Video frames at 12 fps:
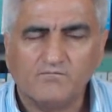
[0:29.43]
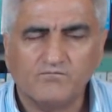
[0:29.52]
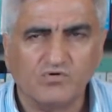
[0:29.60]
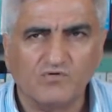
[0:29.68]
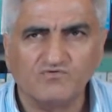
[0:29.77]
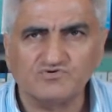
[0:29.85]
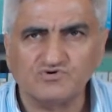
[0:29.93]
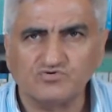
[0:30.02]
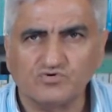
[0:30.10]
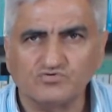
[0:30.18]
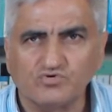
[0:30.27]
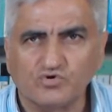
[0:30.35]
Profesör
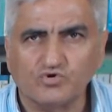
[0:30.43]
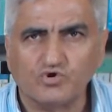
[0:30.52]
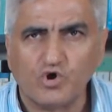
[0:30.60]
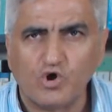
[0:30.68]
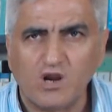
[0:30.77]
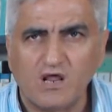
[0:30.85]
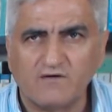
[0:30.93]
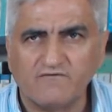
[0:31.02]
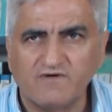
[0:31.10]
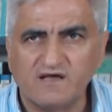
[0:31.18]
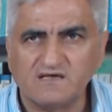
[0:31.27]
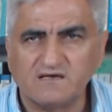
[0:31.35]
Doktor Köller
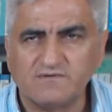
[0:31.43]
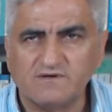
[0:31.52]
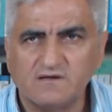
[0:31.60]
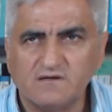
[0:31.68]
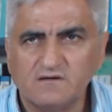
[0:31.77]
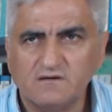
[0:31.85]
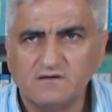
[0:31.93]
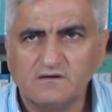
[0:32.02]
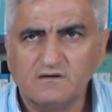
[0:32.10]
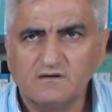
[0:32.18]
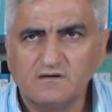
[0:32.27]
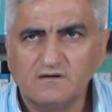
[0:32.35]
ve ekibi
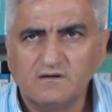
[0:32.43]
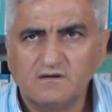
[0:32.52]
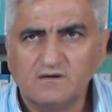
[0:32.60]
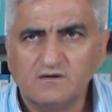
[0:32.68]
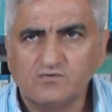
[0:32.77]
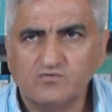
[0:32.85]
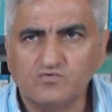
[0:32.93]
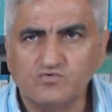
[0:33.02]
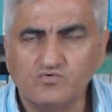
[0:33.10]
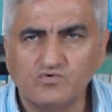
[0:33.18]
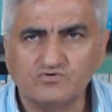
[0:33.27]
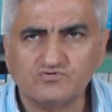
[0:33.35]

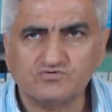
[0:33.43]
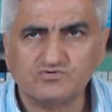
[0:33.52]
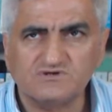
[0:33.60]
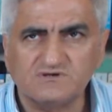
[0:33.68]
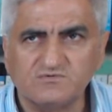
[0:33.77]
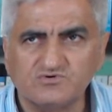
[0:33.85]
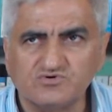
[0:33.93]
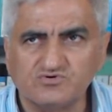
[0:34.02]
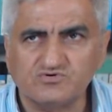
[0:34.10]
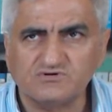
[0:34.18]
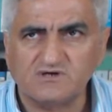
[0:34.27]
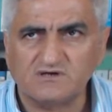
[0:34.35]
120
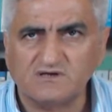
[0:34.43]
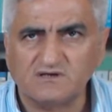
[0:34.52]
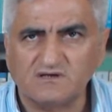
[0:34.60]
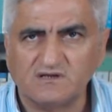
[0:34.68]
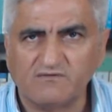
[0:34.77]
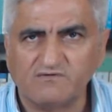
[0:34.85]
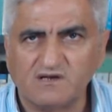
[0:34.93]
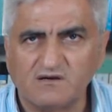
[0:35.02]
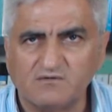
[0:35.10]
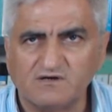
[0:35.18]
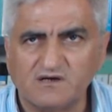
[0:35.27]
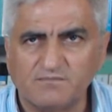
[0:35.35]
çocuk üzerinde tedavi
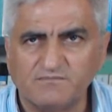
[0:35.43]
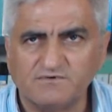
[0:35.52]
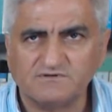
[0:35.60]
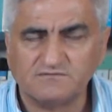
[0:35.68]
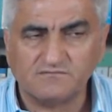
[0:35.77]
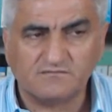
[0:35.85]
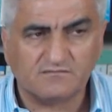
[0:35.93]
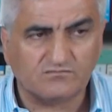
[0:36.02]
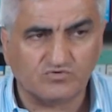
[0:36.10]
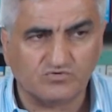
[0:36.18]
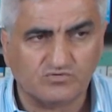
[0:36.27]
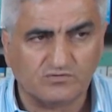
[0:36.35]
denemeleri yapmış.
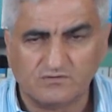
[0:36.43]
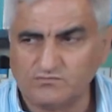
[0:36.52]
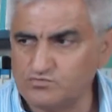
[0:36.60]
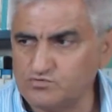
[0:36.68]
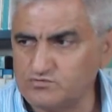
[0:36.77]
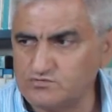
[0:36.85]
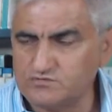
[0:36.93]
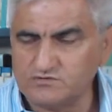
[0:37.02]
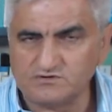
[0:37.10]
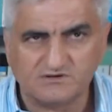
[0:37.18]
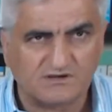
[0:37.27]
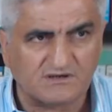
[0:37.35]
Bu bunun
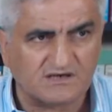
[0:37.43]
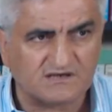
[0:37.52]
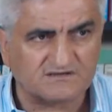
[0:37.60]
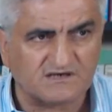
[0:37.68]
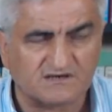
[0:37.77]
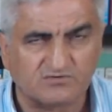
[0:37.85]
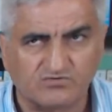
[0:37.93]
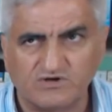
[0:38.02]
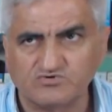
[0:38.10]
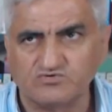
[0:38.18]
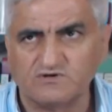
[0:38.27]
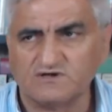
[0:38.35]
şeyin ekstrak
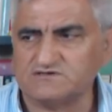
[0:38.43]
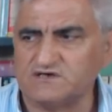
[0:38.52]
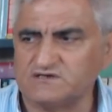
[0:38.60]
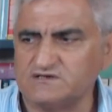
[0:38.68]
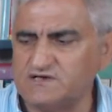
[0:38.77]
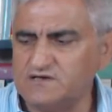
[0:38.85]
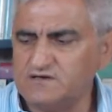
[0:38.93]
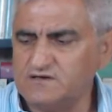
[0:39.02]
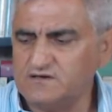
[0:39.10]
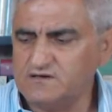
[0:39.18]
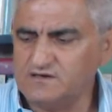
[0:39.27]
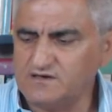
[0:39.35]
güneş gülü ekstrak ile
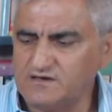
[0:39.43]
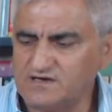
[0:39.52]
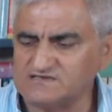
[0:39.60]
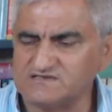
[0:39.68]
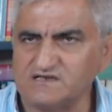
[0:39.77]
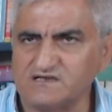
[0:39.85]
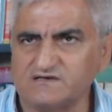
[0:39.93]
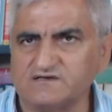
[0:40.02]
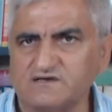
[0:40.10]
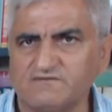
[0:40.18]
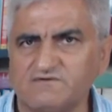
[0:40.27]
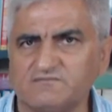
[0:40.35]
hastaları
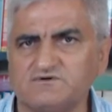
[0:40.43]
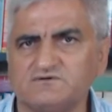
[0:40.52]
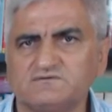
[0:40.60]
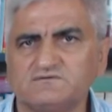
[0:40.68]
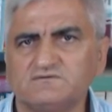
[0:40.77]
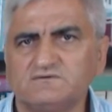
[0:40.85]
tedavi etmiş.